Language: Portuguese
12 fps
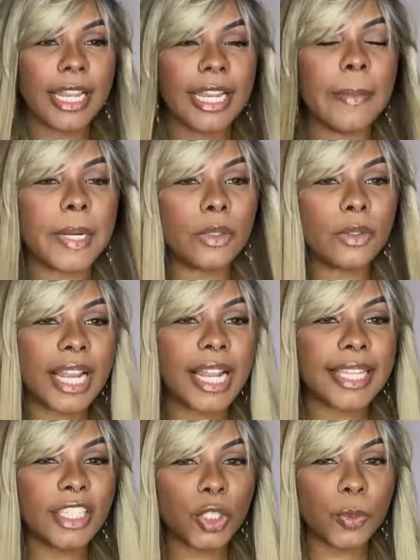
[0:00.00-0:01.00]
Lembrando que ela
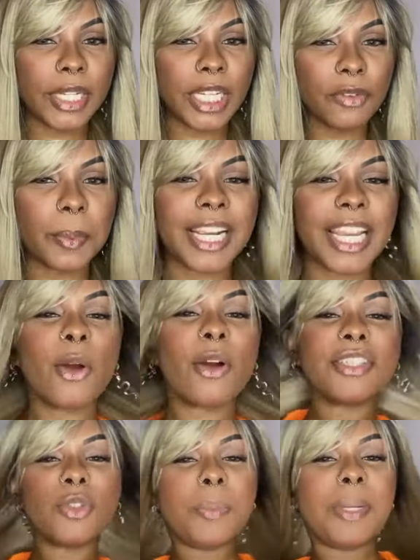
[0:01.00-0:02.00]
tem disponível para quem
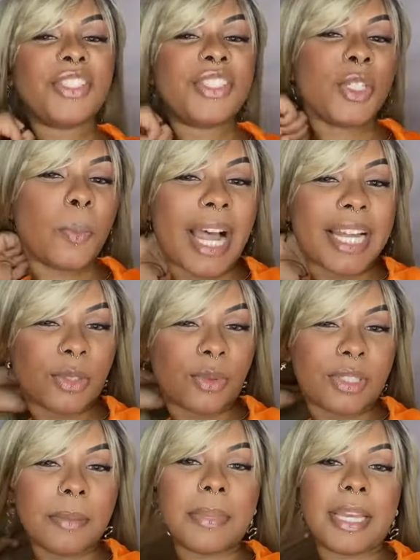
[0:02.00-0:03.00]
gosta do pretinho
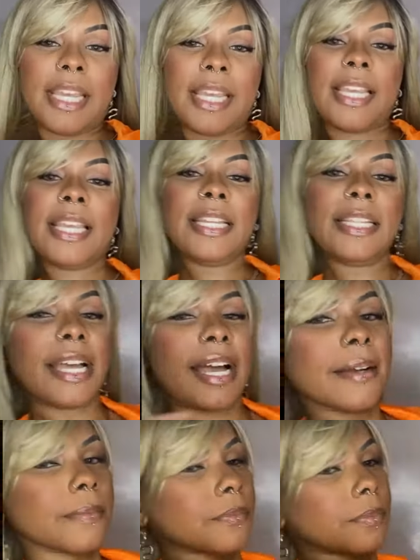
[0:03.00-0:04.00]
básico também,
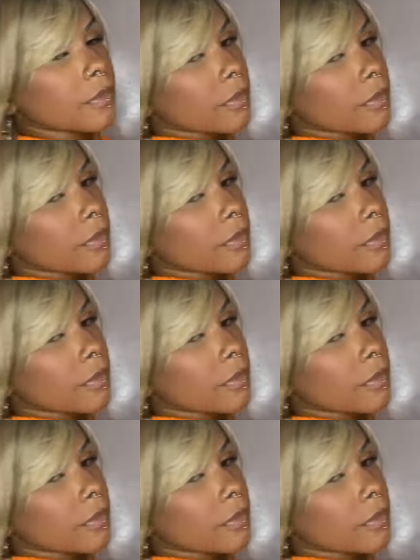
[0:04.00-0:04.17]
tá?